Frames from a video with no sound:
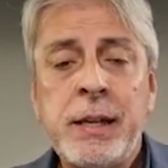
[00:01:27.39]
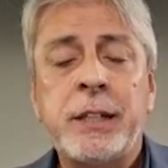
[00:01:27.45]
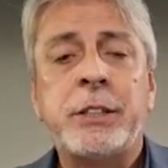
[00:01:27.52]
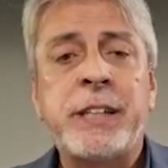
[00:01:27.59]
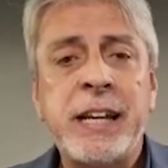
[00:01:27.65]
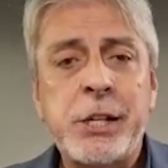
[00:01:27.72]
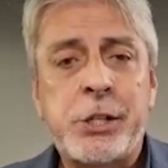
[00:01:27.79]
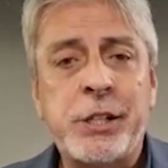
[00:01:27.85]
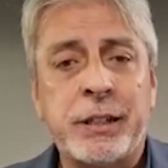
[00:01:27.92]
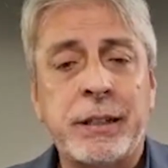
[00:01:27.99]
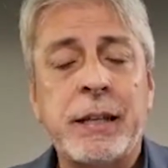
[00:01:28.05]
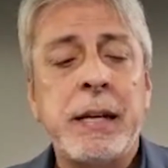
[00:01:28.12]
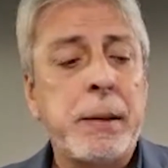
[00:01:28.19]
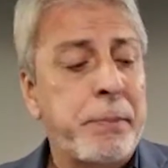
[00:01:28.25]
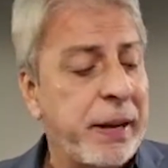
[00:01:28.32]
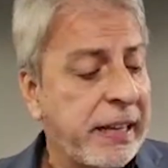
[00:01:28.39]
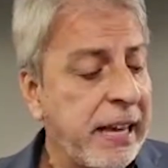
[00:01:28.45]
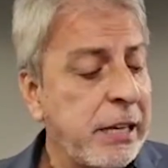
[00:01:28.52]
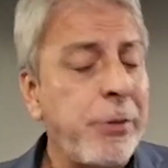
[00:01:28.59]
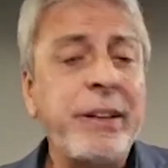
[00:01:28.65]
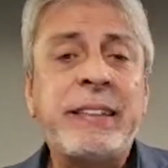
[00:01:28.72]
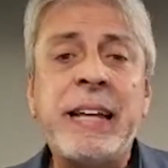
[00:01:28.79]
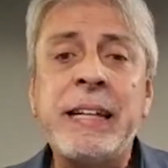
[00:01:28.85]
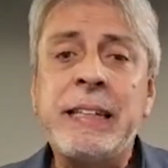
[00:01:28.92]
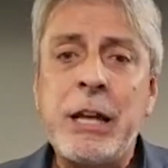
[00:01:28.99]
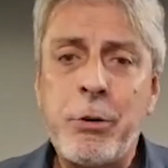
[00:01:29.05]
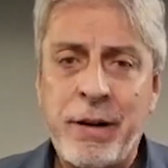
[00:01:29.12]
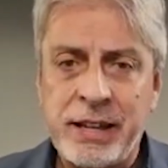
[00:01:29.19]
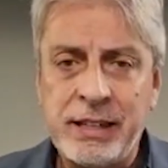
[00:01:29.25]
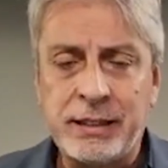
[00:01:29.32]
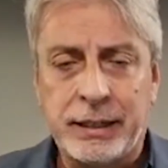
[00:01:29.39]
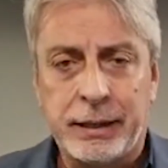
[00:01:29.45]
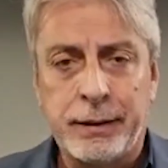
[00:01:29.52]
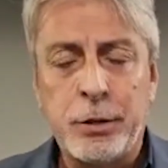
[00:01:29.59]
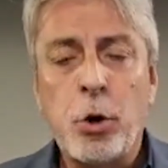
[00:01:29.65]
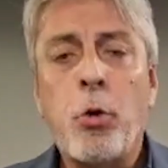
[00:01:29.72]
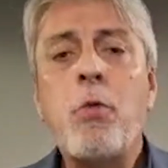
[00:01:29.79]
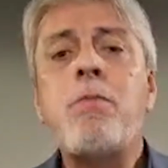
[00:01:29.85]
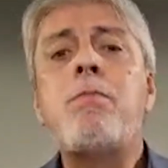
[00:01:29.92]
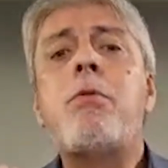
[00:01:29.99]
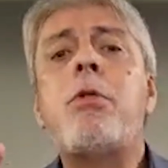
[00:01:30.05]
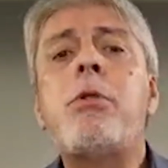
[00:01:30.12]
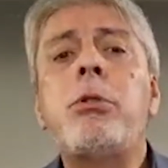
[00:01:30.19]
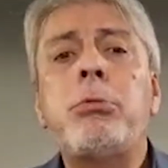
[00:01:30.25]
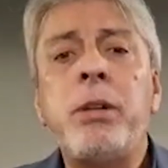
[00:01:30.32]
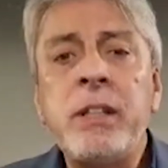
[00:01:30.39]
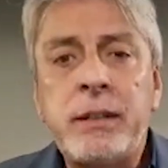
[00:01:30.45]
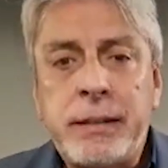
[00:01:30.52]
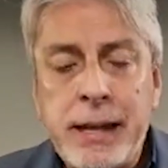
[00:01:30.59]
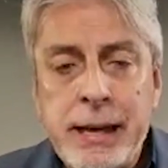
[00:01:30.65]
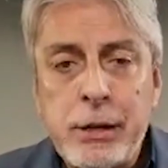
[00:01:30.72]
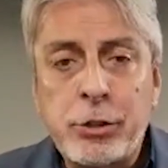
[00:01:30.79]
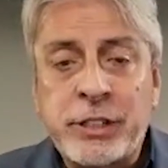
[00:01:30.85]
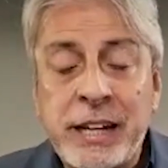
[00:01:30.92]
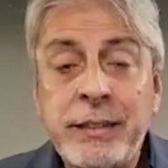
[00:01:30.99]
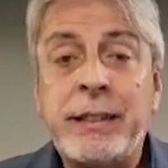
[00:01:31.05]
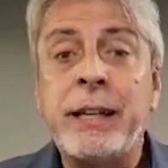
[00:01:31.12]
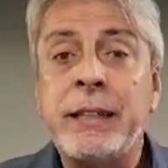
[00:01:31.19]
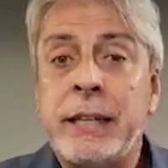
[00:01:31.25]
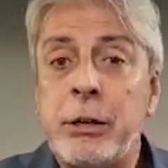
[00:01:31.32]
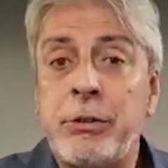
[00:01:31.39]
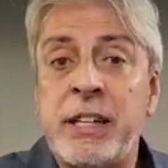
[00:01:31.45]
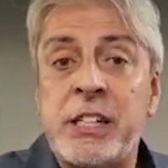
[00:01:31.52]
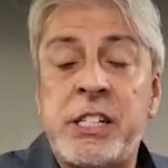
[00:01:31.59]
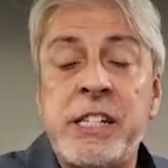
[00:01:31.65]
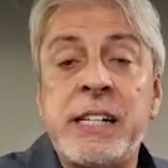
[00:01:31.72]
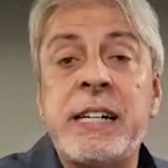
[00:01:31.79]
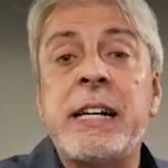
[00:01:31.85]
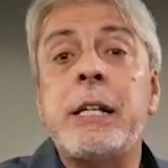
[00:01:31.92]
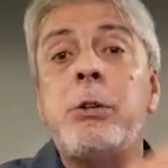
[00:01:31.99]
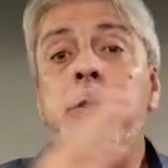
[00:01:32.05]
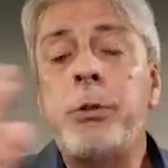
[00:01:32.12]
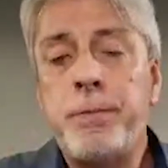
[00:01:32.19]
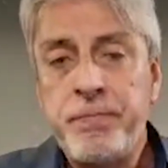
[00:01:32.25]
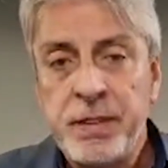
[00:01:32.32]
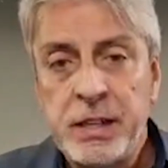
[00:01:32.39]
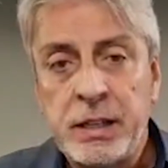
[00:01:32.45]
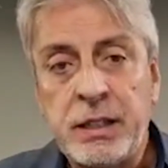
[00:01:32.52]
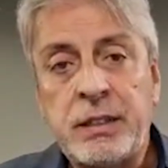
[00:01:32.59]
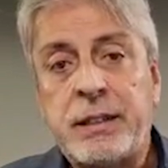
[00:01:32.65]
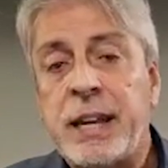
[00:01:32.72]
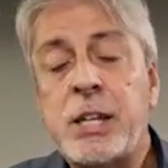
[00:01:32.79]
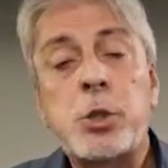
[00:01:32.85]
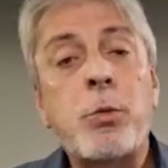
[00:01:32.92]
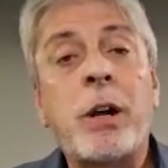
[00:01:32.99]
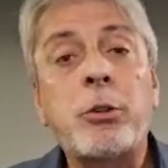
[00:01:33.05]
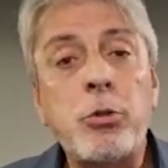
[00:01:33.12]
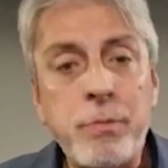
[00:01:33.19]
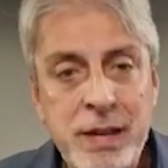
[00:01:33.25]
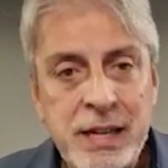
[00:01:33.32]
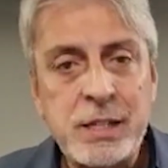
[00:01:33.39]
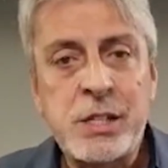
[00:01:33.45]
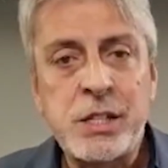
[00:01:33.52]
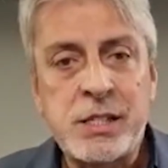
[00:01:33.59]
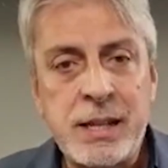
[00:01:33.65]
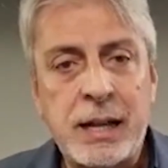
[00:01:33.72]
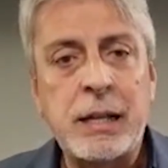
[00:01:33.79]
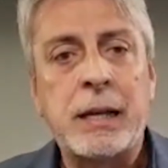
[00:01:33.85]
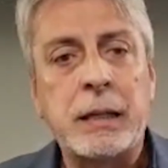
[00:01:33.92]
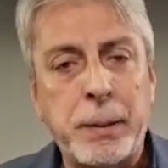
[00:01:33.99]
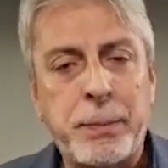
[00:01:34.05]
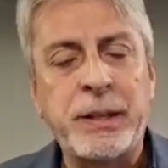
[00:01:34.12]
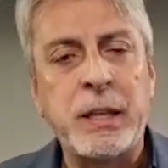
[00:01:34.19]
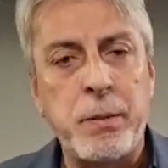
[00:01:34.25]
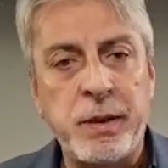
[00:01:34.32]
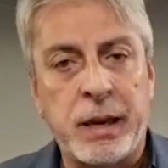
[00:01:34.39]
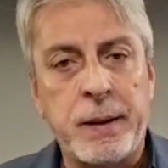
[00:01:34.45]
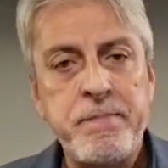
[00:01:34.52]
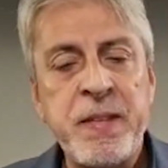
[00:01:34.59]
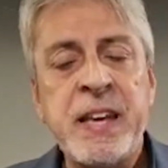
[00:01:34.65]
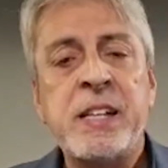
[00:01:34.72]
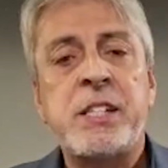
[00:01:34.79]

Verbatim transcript: Gente, para quem não entendeu ainda, o mundo inteiro já entendeu nesse ano e três, quatro meses da, da pandemia.